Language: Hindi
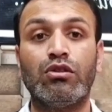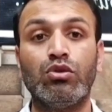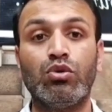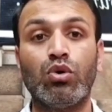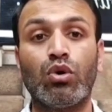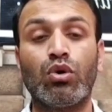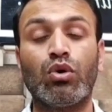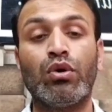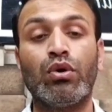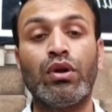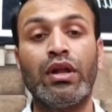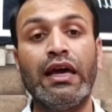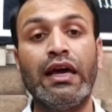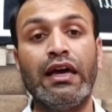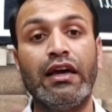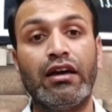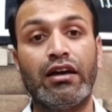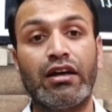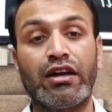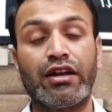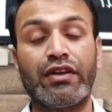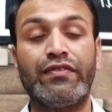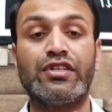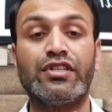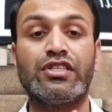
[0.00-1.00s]
दोनों ने
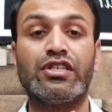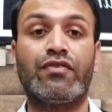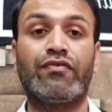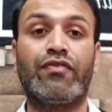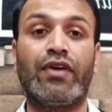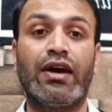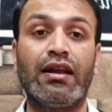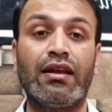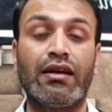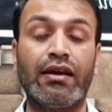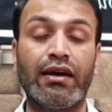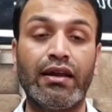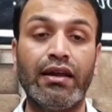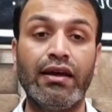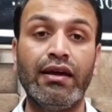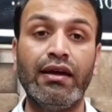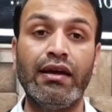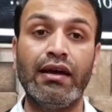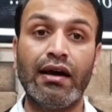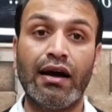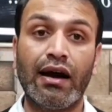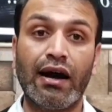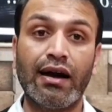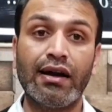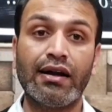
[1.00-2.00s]
रिवीजन फाइल करी
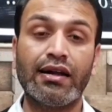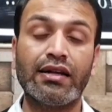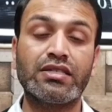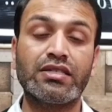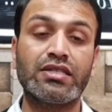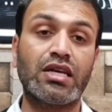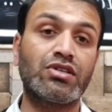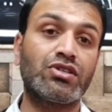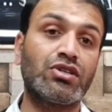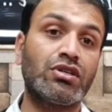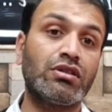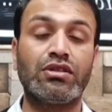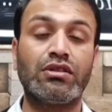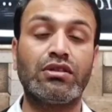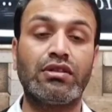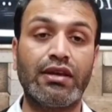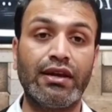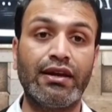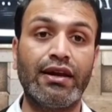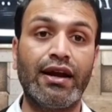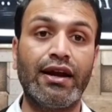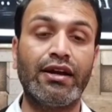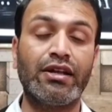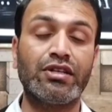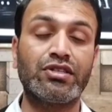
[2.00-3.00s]
अंडर सेक्शन
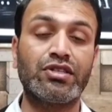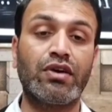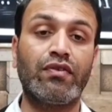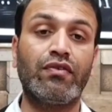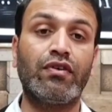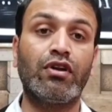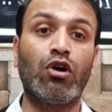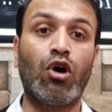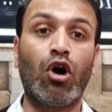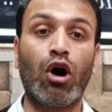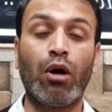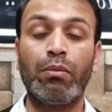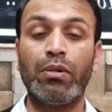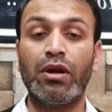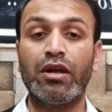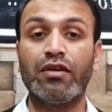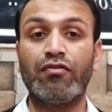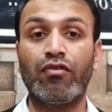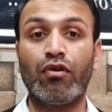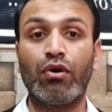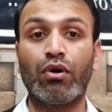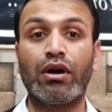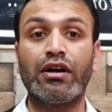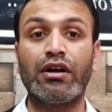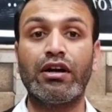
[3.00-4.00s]
397 ऑब्लिक
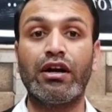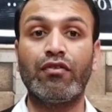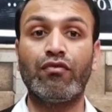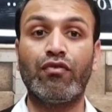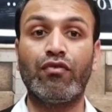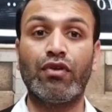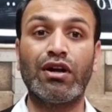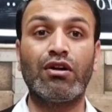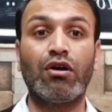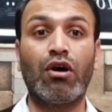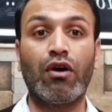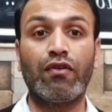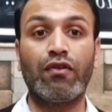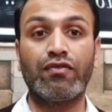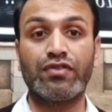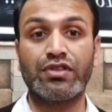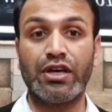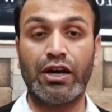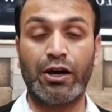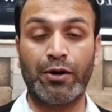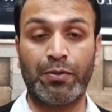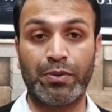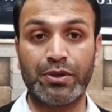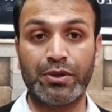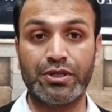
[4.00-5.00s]
401 ऑफ
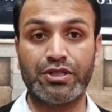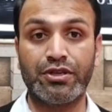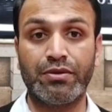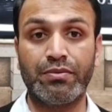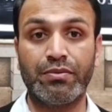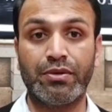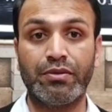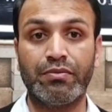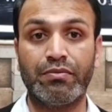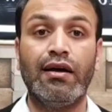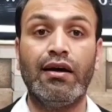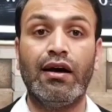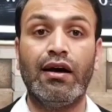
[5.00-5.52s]
सीआरपीसी में